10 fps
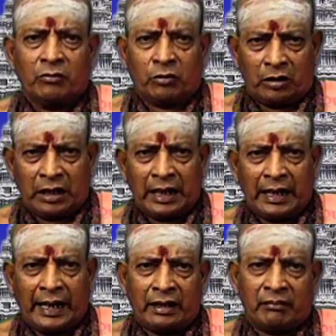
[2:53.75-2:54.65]
ஒரு
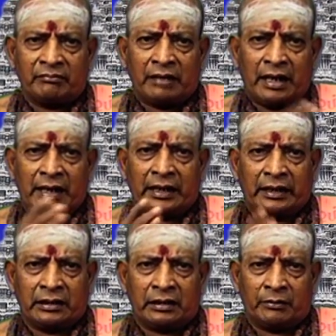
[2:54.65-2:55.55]
நாள் அன்னம்ப
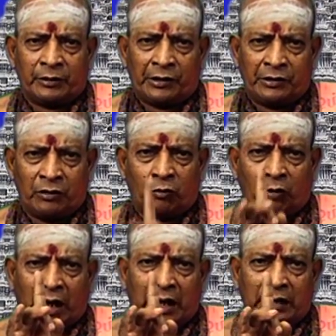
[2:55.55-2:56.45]
அளிக்கின்ற பொழுது
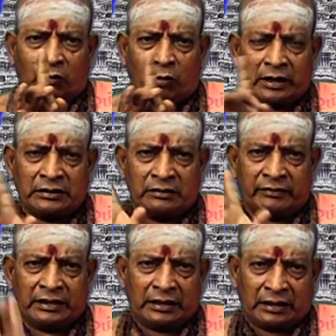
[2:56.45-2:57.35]
ஒரு ஆள் குறைந்து
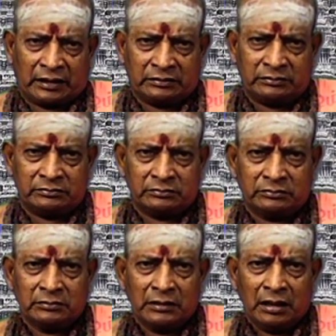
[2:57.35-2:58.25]
விடுகிறது
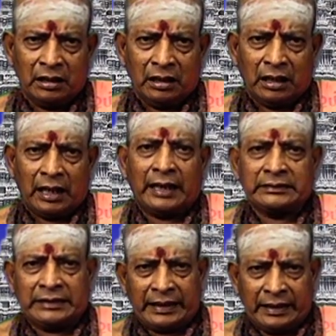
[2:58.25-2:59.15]

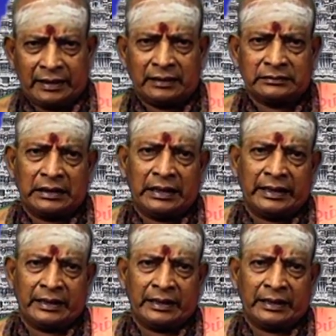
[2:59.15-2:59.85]
அந்த நேரத்திலே